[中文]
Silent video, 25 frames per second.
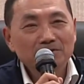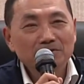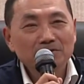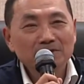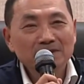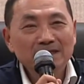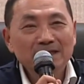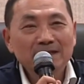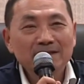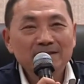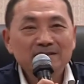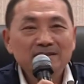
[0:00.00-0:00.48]

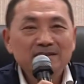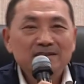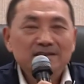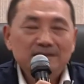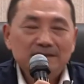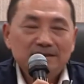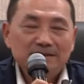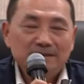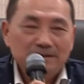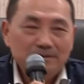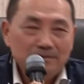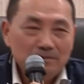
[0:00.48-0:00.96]
这五年的
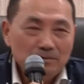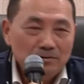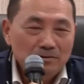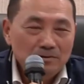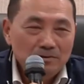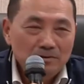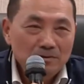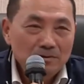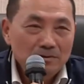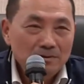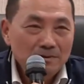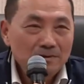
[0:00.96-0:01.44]
日子，
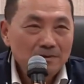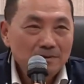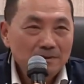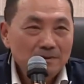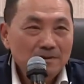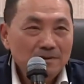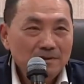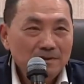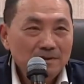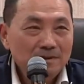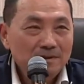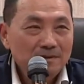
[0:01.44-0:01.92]

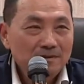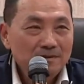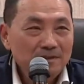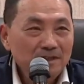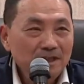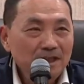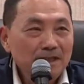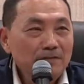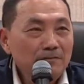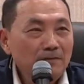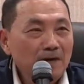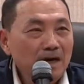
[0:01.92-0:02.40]

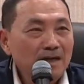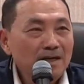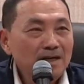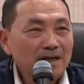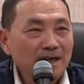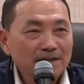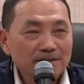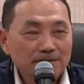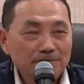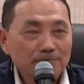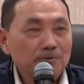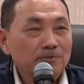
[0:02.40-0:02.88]
地
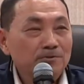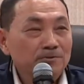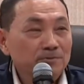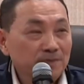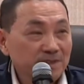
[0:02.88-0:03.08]
方感